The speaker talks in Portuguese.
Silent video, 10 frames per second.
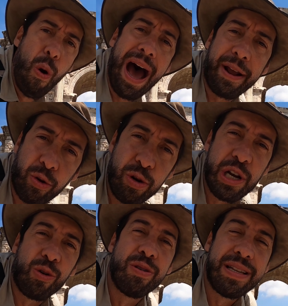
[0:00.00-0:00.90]
o arco
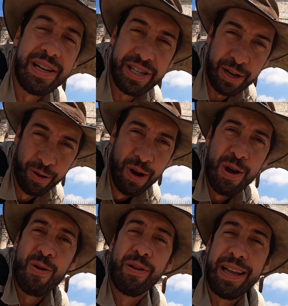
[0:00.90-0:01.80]
de Constantino,
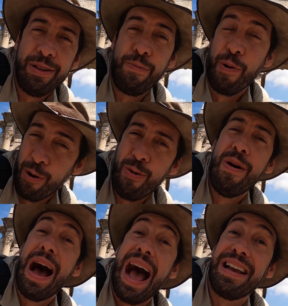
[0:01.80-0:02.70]
contando um
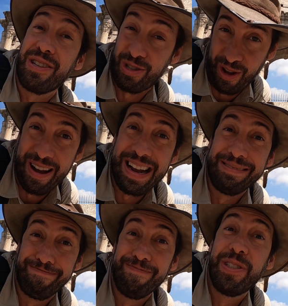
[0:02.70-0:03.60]
pouco a
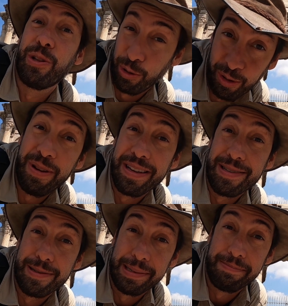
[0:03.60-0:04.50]
história de tudo
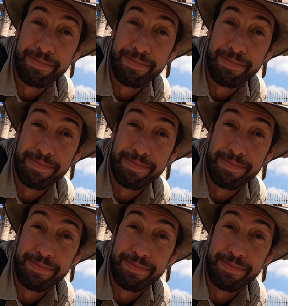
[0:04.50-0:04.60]
isso.